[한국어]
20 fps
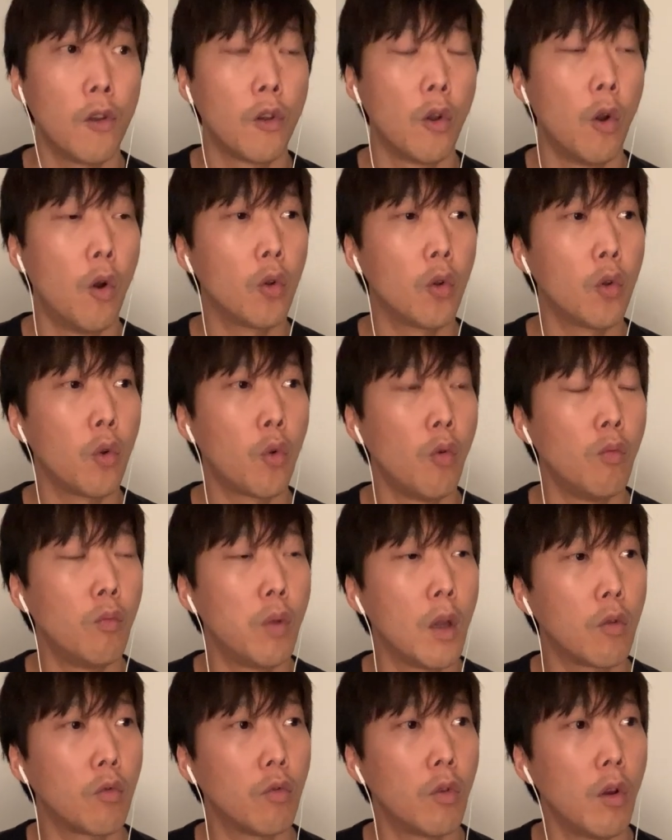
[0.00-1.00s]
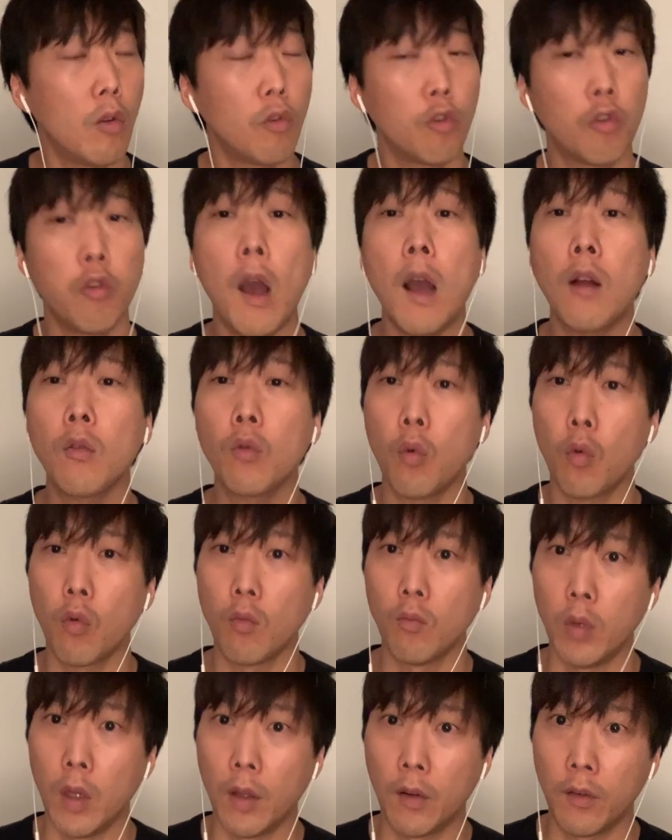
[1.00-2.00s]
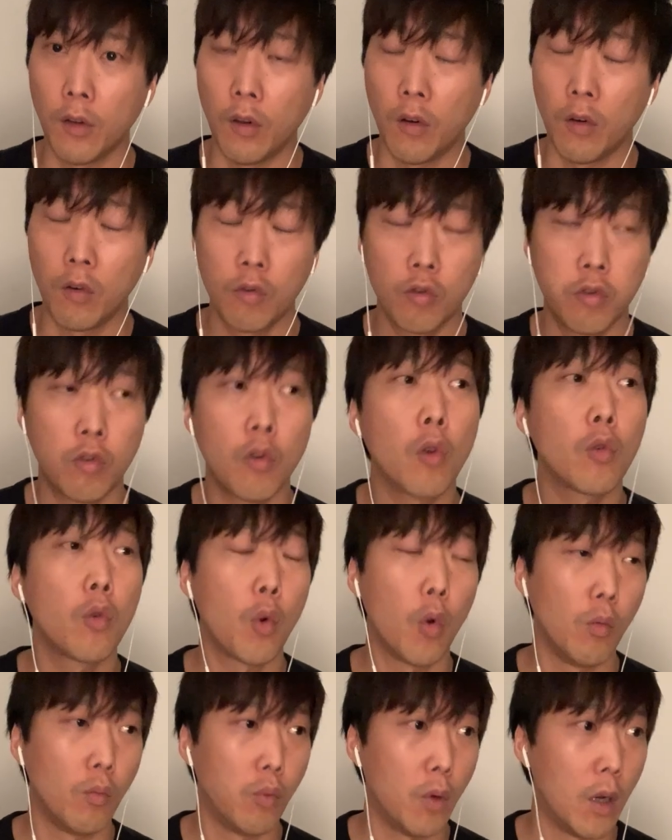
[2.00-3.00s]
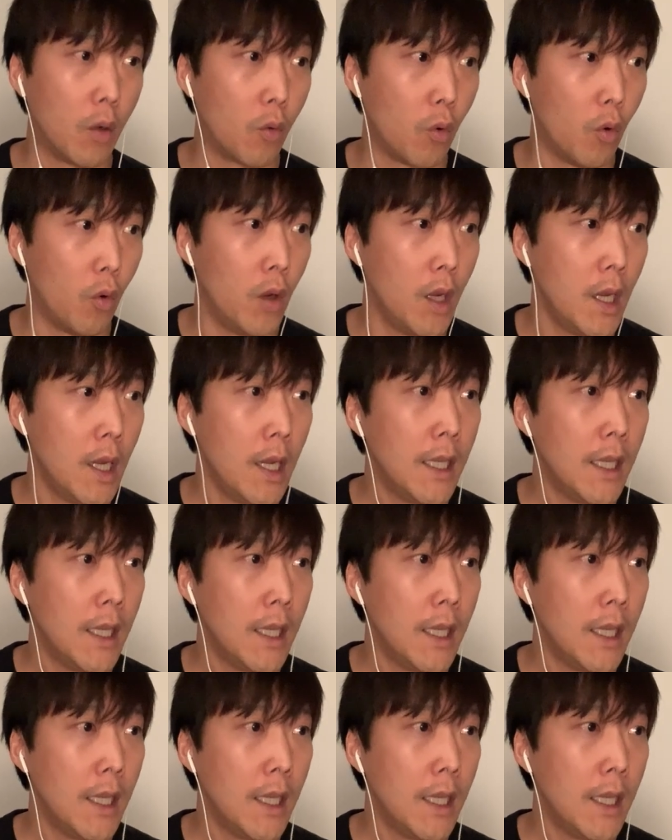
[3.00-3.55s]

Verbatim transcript: 영어도 공부했고요. 수학도 공부했어요. 국어도 공부하고.